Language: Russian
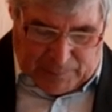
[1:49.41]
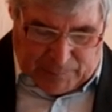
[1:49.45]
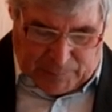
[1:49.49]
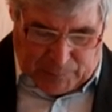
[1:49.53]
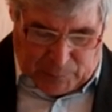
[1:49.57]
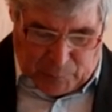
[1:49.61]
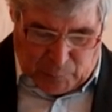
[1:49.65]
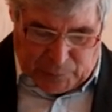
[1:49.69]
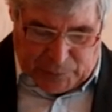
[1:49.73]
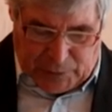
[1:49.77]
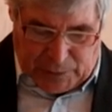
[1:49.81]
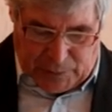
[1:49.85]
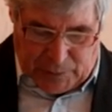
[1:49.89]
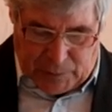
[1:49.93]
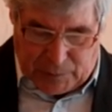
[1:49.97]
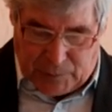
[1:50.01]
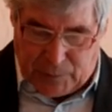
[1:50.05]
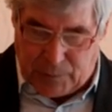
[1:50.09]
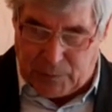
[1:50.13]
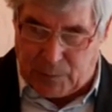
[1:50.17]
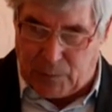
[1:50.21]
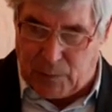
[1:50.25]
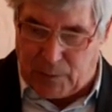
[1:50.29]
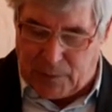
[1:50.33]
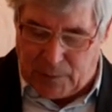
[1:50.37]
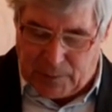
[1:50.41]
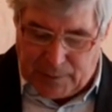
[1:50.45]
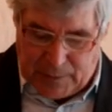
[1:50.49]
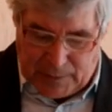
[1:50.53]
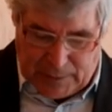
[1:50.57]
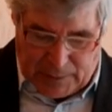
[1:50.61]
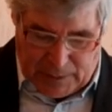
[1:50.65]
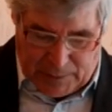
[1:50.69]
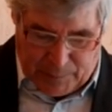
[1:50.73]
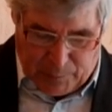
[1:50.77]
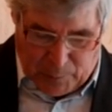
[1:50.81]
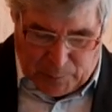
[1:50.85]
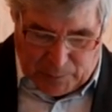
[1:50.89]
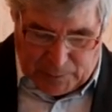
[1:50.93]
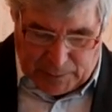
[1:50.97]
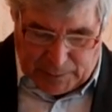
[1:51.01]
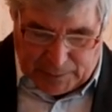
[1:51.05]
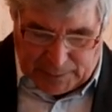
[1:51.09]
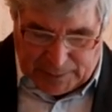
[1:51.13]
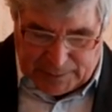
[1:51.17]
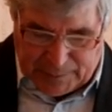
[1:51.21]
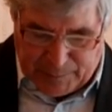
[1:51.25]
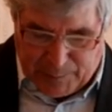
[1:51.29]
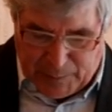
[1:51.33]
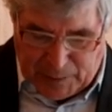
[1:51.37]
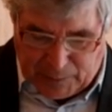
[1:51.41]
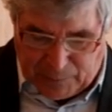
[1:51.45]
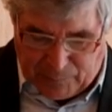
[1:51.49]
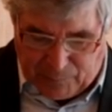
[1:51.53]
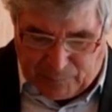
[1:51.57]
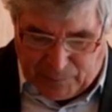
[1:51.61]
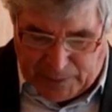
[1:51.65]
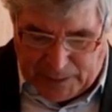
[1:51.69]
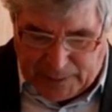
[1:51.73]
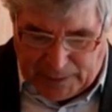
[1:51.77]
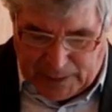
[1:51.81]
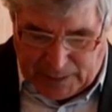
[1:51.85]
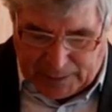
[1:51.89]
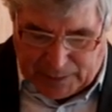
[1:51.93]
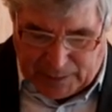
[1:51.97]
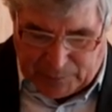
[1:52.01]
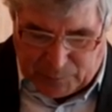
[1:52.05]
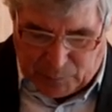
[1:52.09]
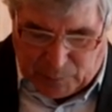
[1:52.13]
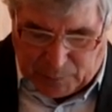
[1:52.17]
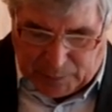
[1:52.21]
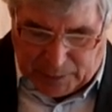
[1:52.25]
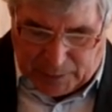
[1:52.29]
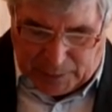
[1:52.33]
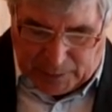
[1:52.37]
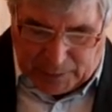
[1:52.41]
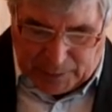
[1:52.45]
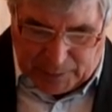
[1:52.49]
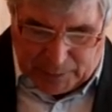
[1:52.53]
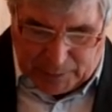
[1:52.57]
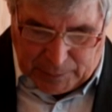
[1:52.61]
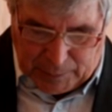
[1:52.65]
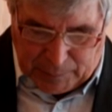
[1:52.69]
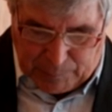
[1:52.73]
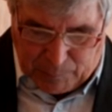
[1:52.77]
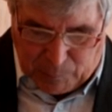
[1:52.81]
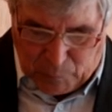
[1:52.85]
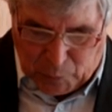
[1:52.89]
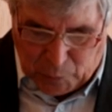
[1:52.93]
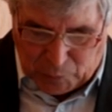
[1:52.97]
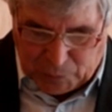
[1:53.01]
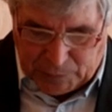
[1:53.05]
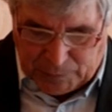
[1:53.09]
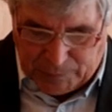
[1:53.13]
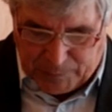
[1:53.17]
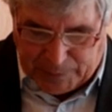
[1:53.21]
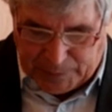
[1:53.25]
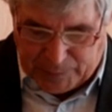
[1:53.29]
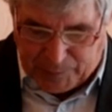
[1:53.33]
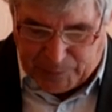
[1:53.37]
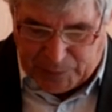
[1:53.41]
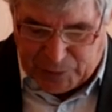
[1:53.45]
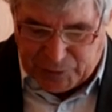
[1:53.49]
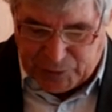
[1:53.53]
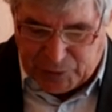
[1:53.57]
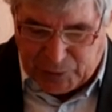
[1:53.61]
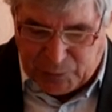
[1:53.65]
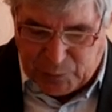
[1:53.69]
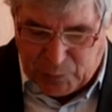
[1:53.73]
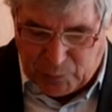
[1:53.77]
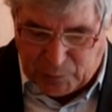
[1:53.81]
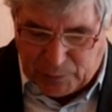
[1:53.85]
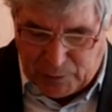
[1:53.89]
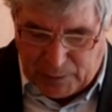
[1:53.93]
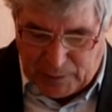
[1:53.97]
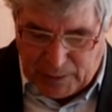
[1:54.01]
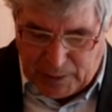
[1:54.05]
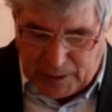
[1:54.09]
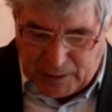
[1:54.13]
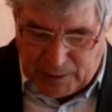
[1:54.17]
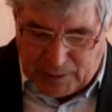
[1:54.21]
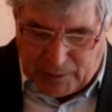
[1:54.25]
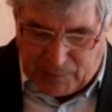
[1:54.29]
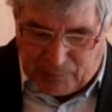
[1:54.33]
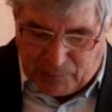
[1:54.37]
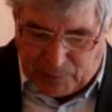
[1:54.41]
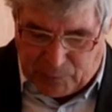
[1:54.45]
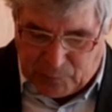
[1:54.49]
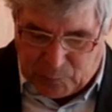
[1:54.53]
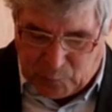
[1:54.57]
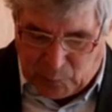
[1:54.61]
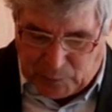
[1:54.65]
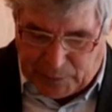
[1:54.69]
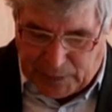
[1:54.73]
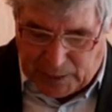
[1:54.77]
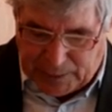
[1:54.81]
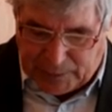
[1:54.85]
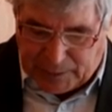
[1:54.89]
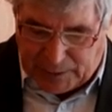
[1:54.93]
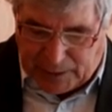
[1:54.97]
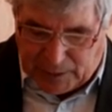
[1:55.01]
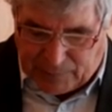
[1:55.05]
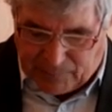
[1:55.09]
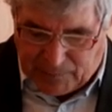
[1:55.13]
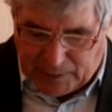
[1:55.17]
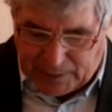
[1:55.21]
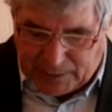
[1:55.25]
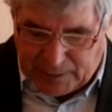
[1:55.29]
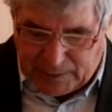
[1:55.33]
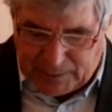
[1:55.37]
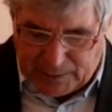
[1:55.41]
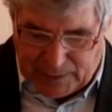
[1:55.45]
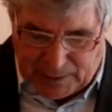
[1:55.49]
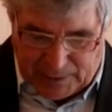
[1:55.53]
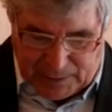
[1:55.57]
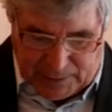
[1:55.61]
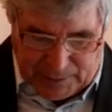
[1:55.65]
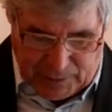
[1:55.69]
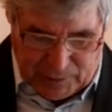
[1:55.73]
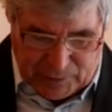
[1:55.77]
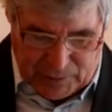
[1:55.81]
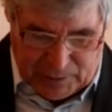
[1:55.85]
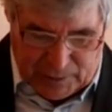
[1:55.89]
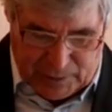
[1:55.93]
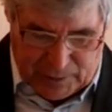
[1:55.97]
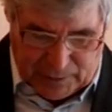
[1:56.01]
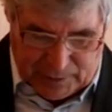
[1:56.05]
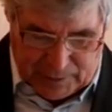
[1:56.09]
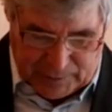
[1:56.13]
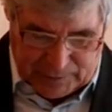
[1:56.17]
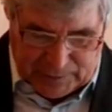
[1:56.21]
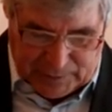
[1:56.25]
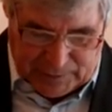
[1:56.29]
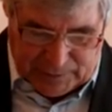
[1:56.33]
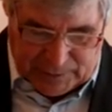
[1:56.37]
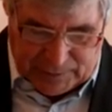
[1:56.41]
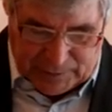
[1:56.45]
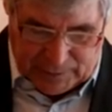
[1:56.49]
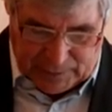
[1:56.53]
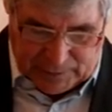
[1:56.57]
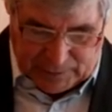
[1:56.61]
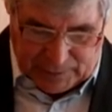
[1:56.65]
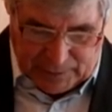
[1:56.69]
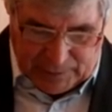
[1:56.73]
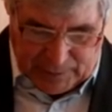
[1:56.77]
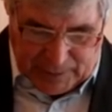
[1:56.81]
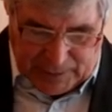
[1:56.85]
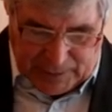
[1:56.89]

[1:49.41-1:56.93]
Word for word: В случае, что, не дай бог, размер вреда, который может быть причинен в результате аварии на инженерных защитах,